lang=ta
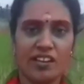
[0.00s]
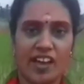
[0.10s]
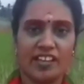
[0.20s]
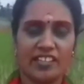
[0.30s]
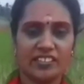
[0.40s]

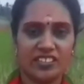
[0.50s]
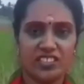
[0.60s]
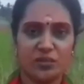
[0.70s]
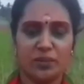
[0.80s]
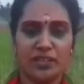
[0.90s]
நாங்கள்
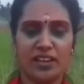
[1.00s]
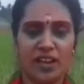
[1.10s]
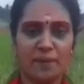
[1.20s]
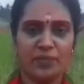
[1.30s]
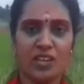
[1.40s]
தம்பியை
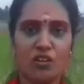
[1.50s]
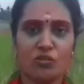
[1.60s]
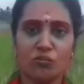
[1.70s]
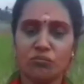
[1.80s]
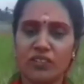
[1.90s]
கிடச்சதுக்கு
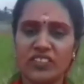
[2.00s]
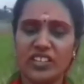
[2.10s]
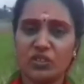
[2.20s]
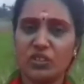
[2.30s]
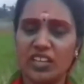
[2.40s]
மூணு நாள்
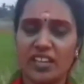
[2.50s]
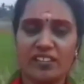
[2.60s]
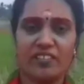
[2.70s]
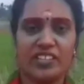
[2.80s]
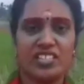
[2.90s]
முன்னாடியிலேருந்து
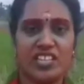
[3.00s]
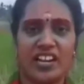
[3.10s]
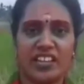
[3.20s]
நிறையா